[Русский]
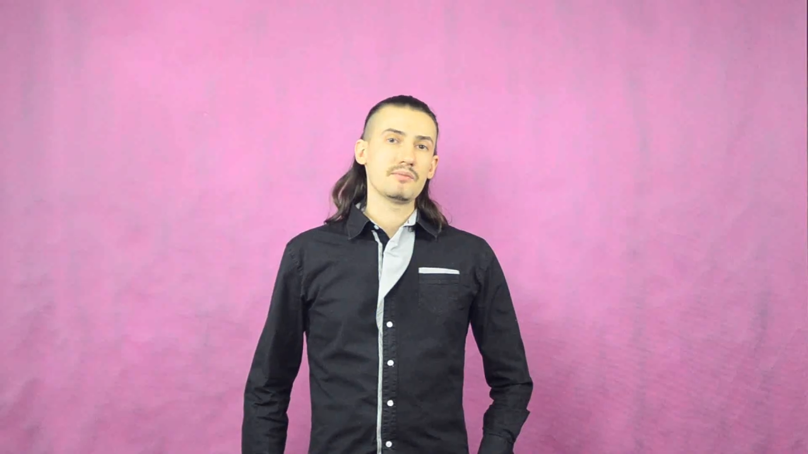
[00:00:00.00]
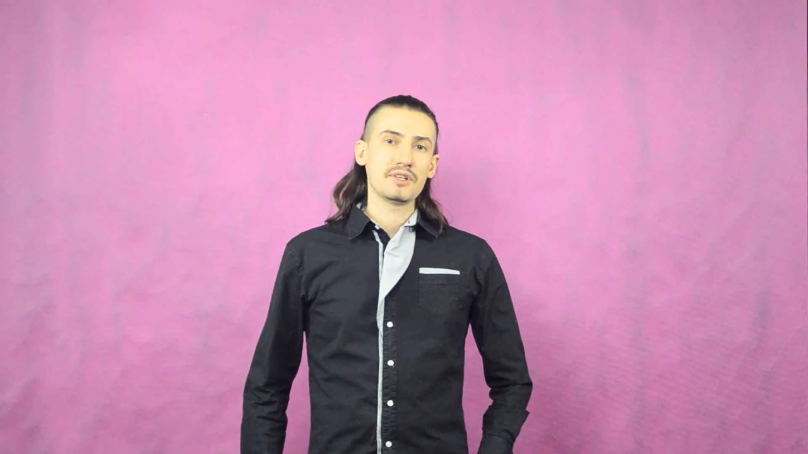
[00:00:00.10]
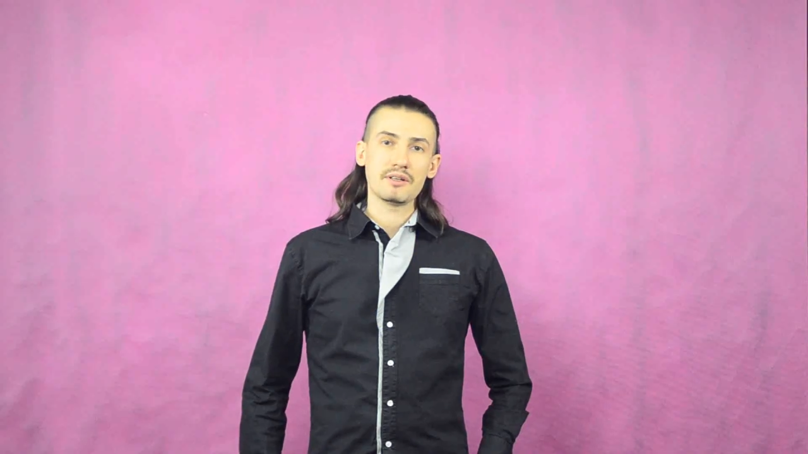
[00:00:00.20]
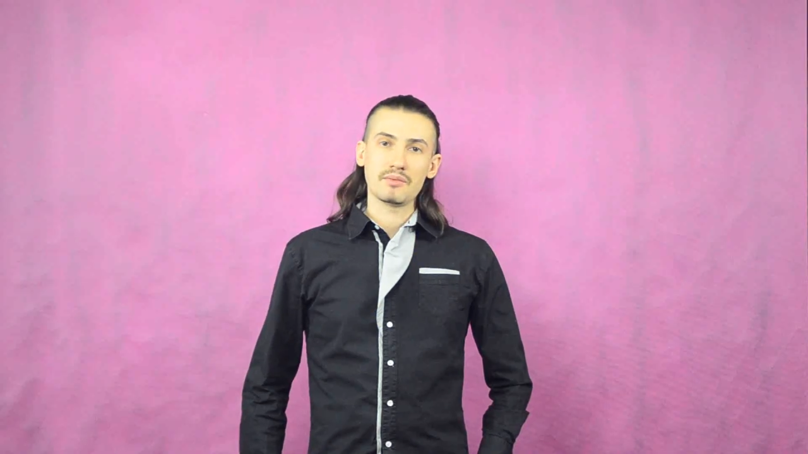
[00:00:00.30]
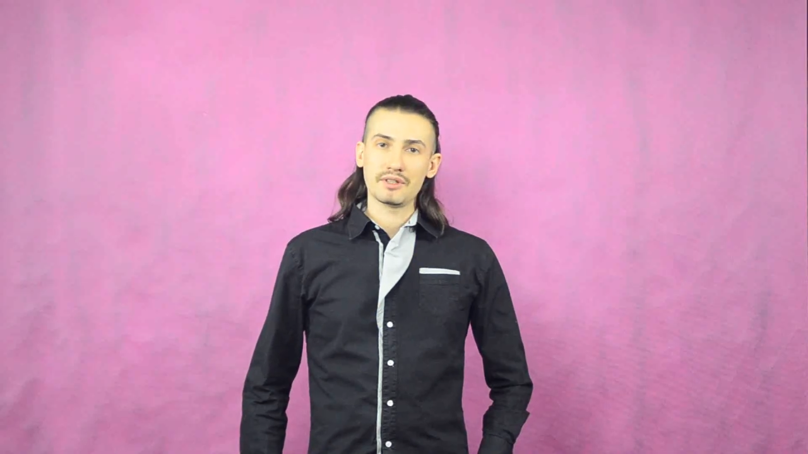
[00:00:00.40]
бы
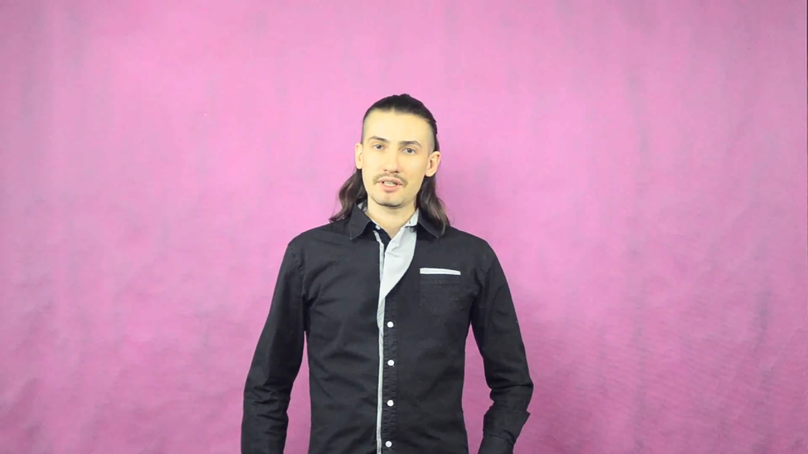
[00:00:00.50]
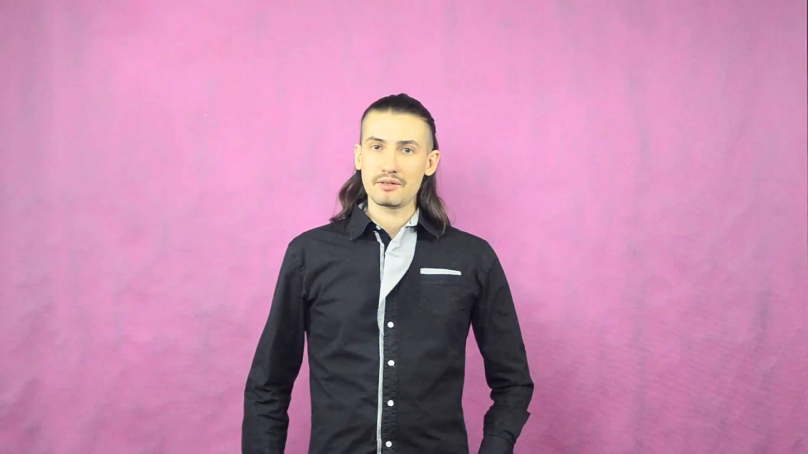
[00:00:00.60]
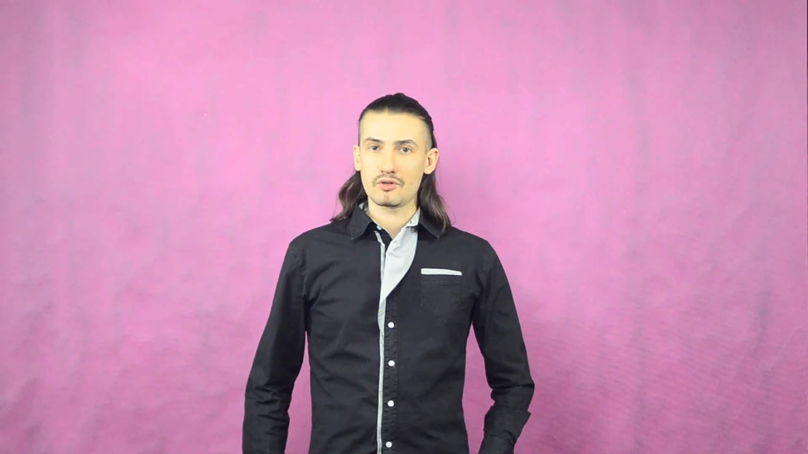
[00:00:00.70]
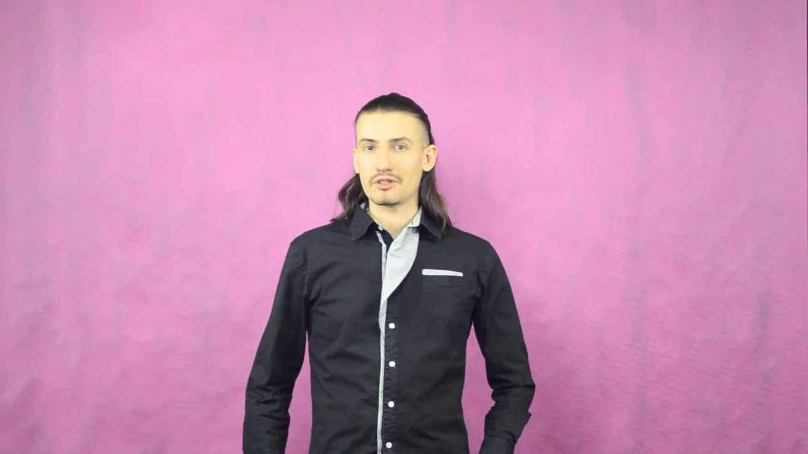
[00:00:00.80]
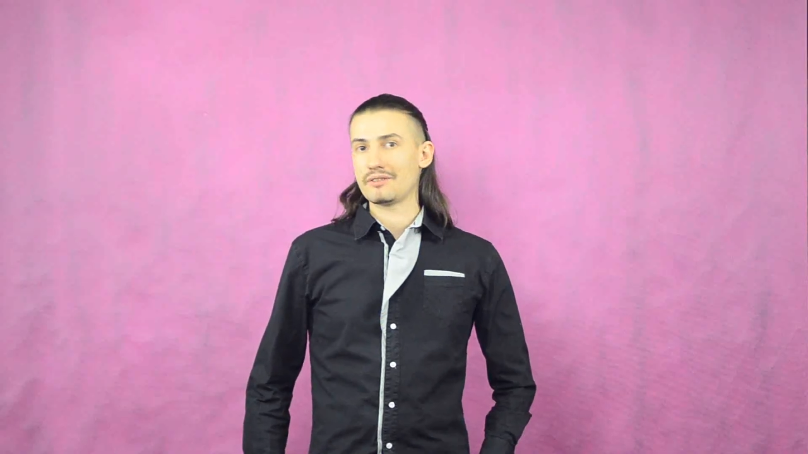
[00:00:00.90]
не было
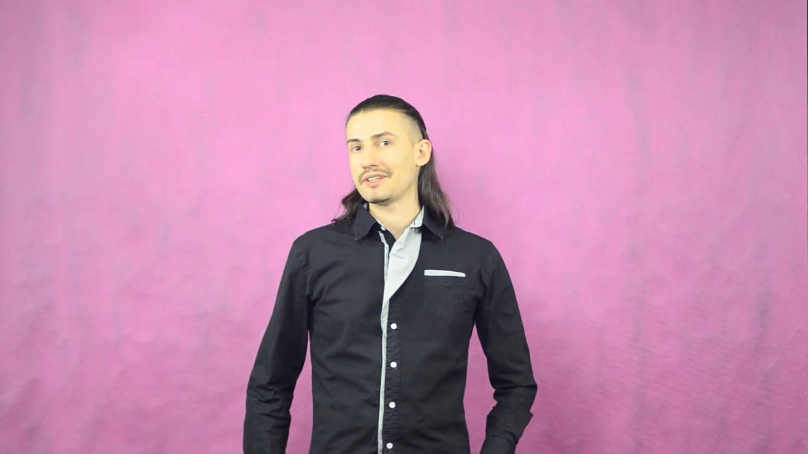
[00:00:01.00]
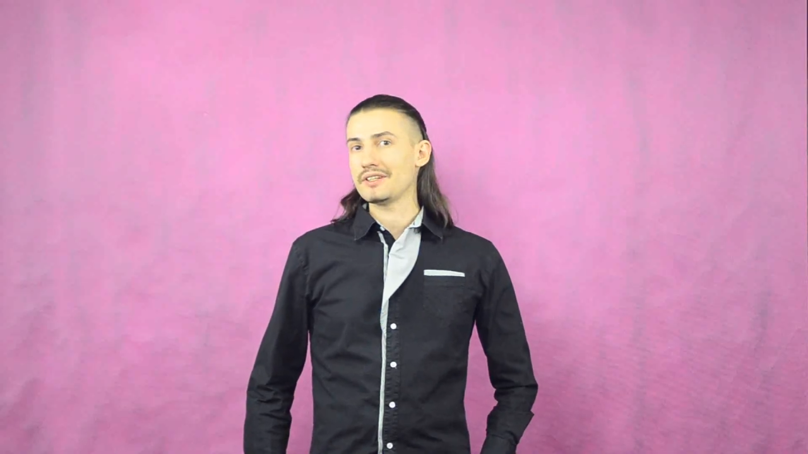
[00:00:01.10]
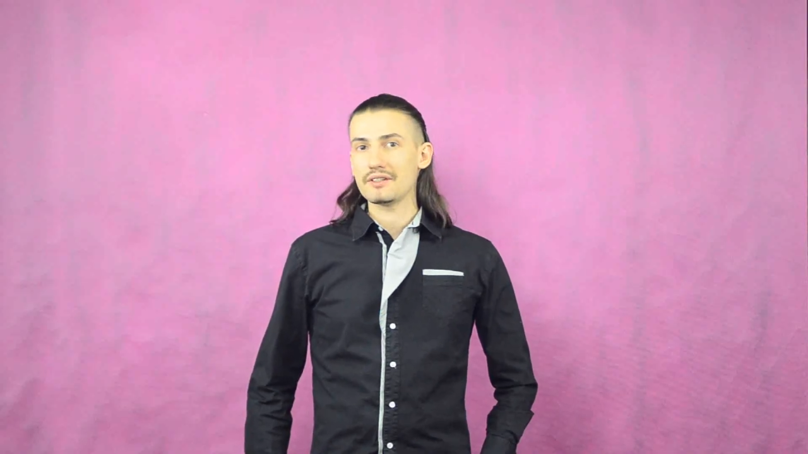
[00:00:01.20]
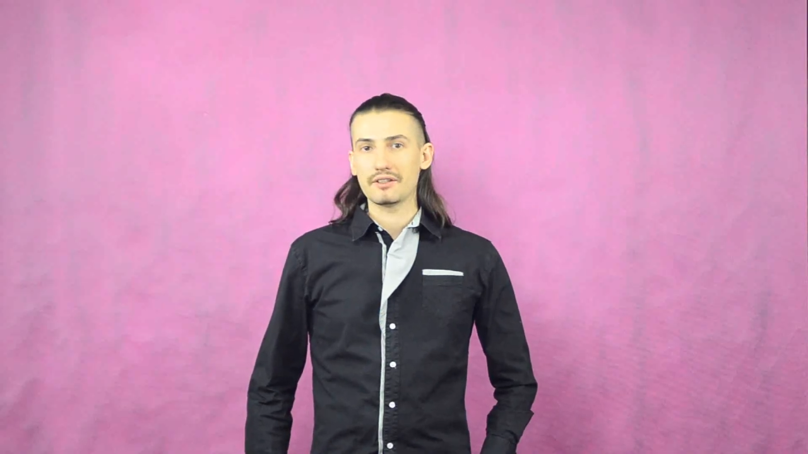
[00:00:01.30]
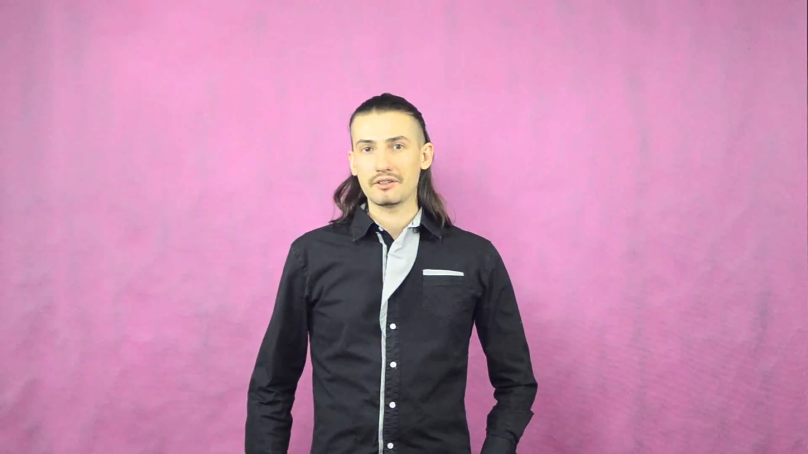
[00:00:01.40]

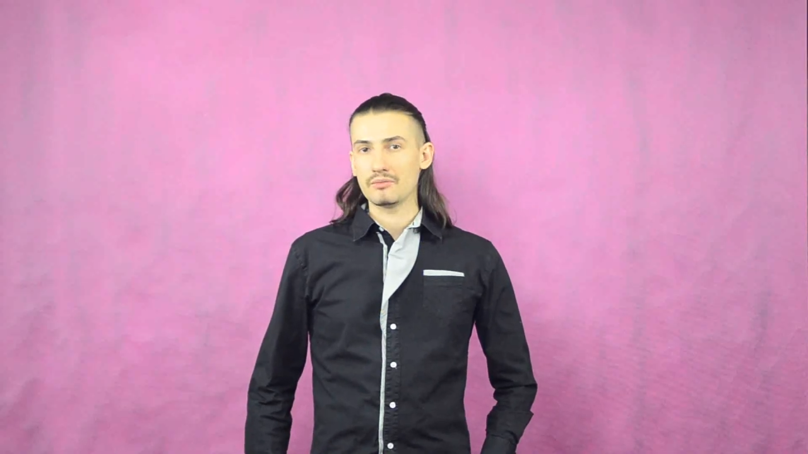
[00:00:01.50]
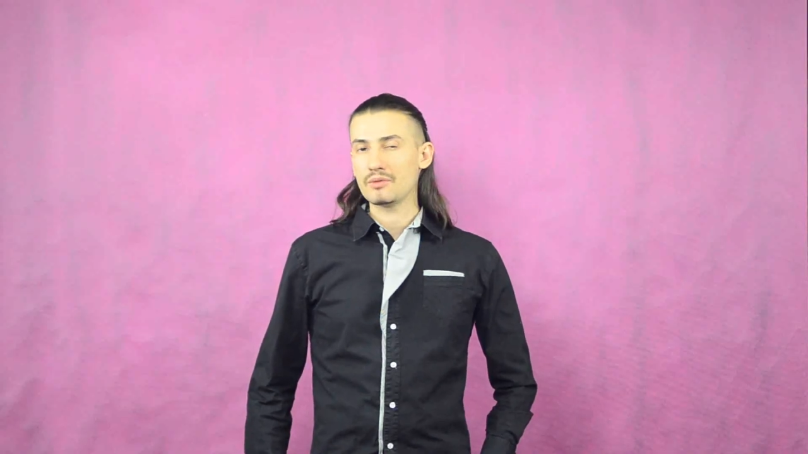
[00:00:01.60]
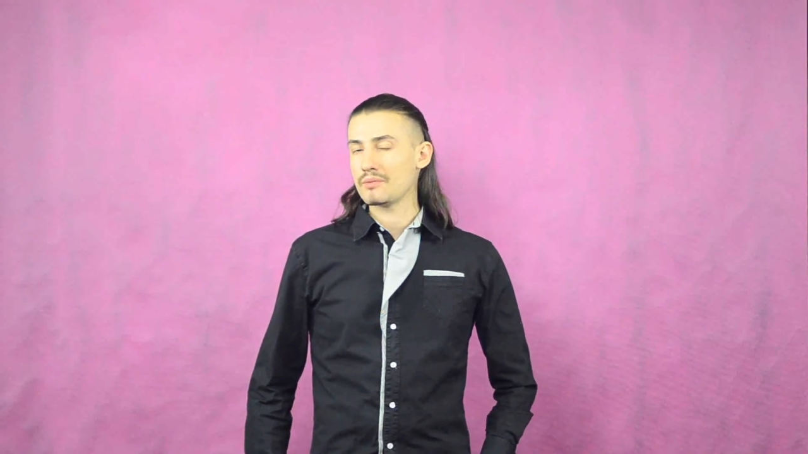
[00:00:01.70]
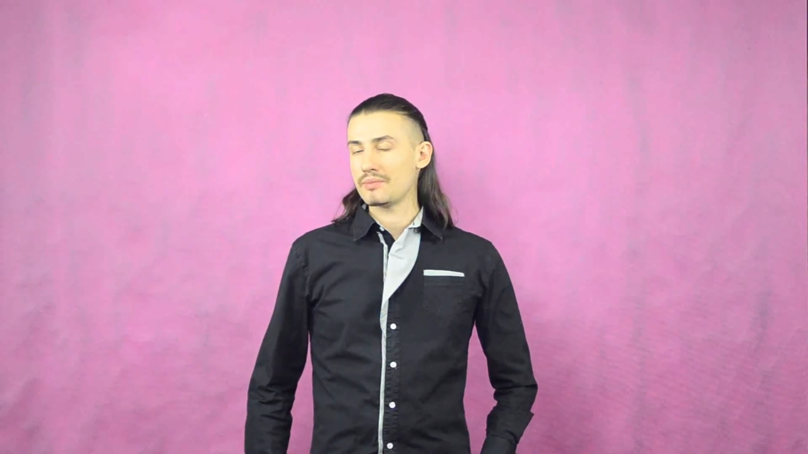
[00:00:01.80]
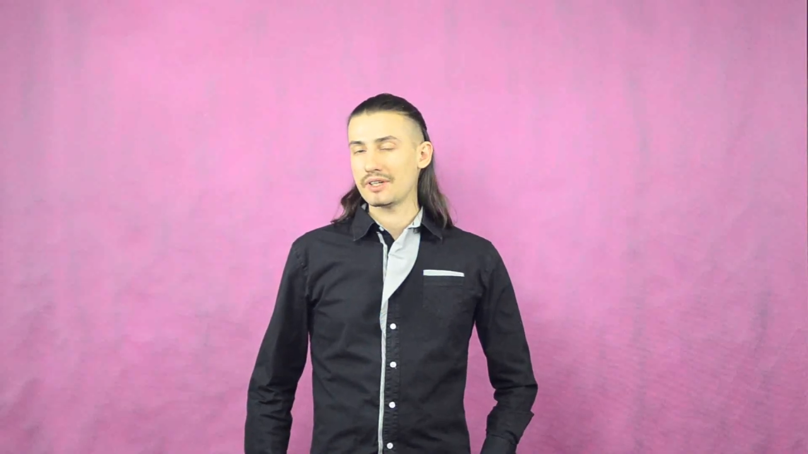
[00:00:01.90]
девушек-водителей, то мы
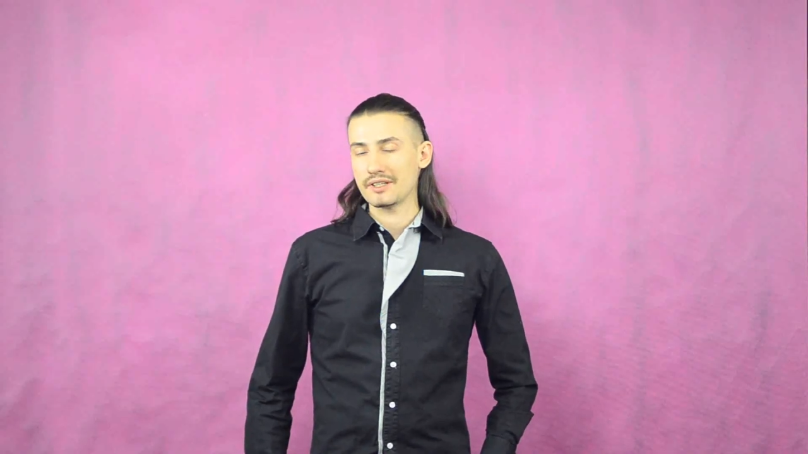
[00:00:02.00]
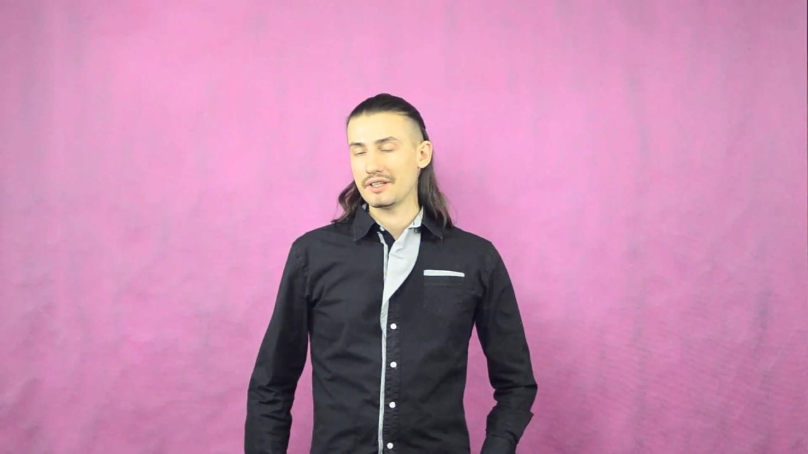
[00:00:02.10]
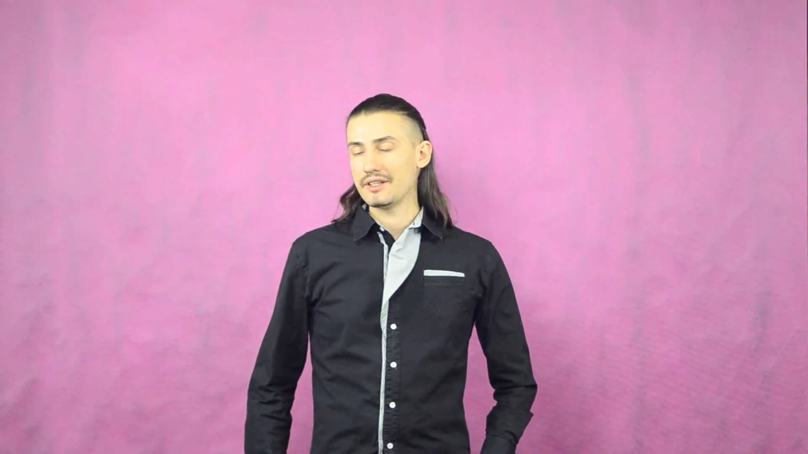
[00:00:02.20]
бы, парни,